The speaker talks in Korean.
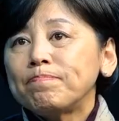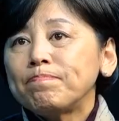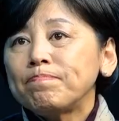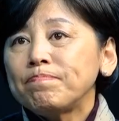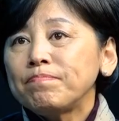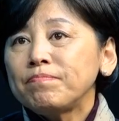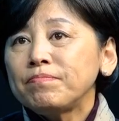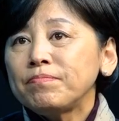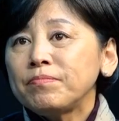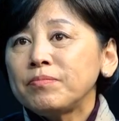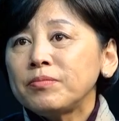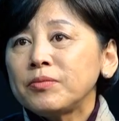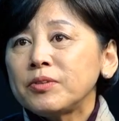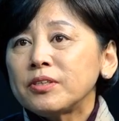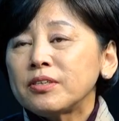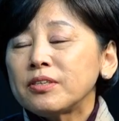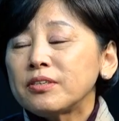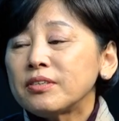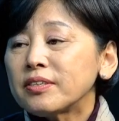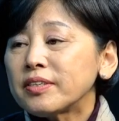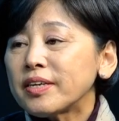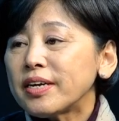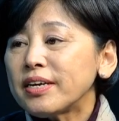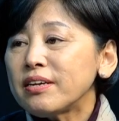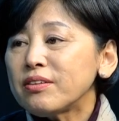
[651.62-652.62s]
음,
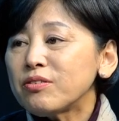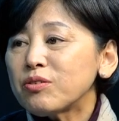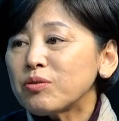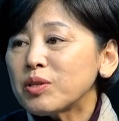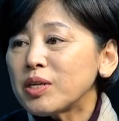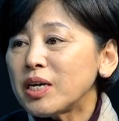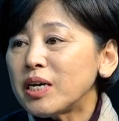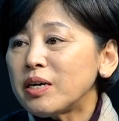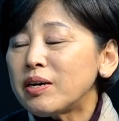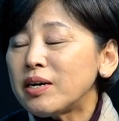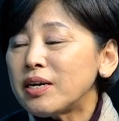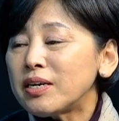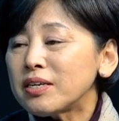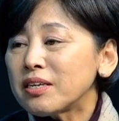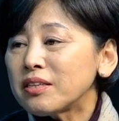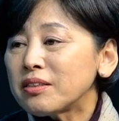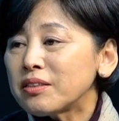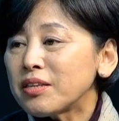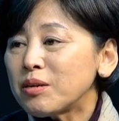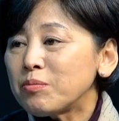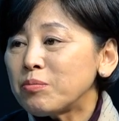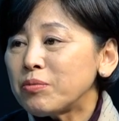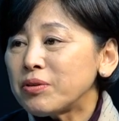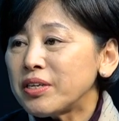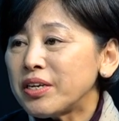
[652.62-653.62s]
이제 사회적 대화이기
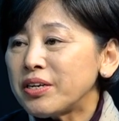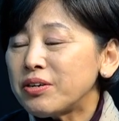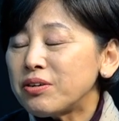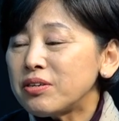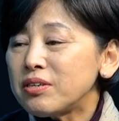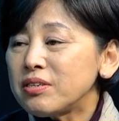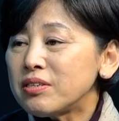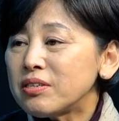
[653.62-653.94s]
때문에요. 네.